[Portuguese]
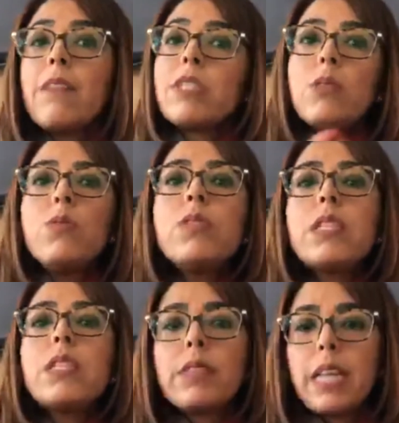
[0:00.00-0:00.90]
Você
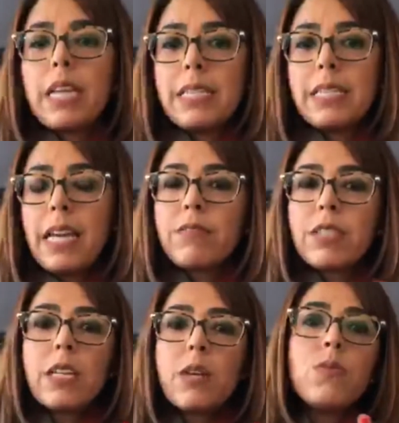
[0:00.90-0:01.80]
usa um 3D,
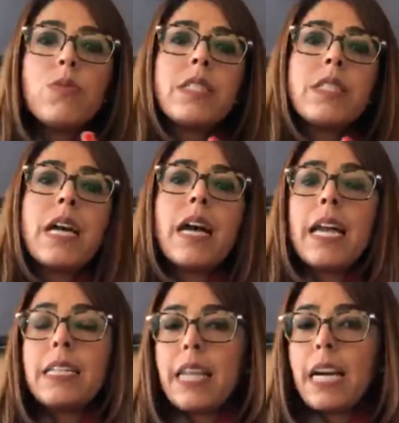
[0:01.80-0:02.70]
você usa
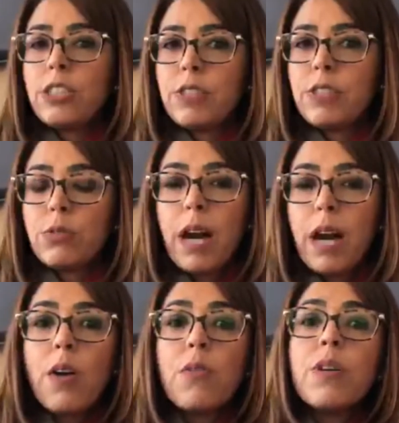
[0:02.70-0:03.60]
realidade
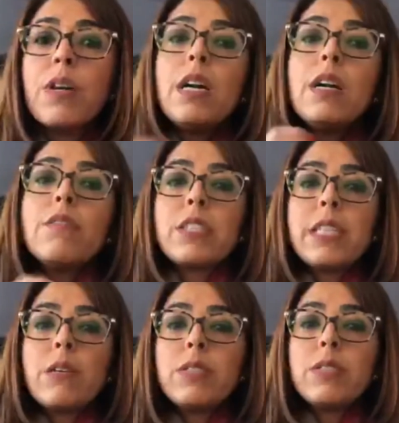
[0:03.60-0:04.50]
virtual,
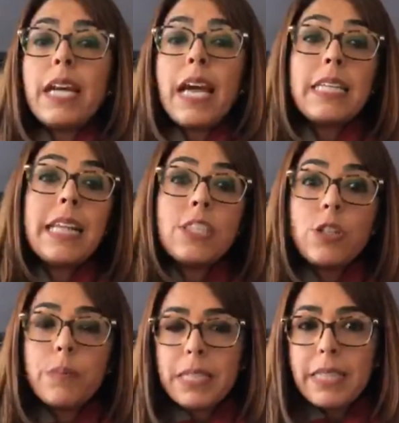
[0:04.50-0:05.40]
você usa
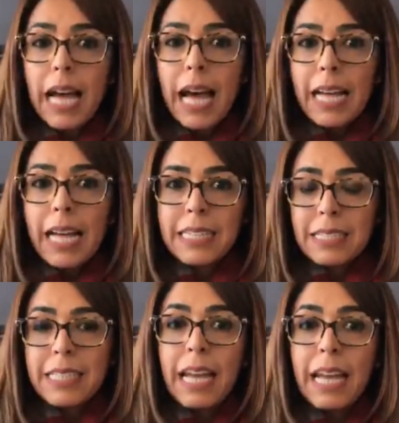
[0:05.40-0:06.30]
realidade
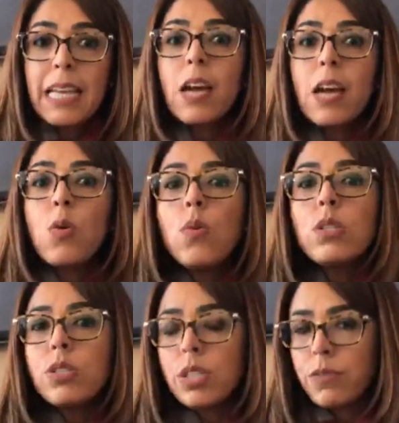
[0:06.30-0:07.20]
aumentada, né? Que
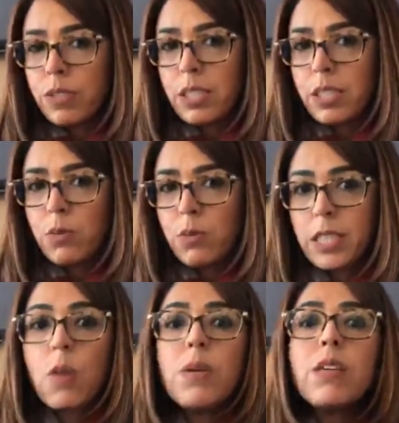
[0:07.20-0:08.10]
recursos que você
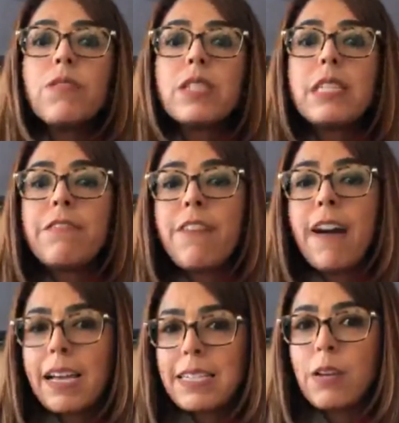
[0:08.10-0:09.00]
usa? Como que você
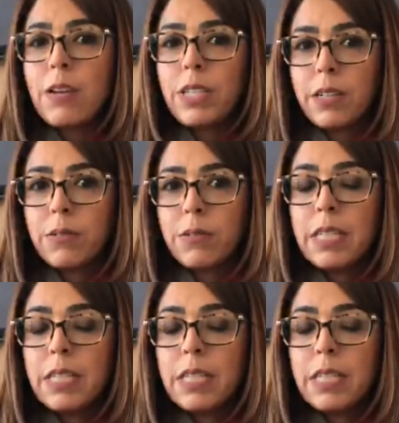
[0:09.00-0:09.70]
faz reunião?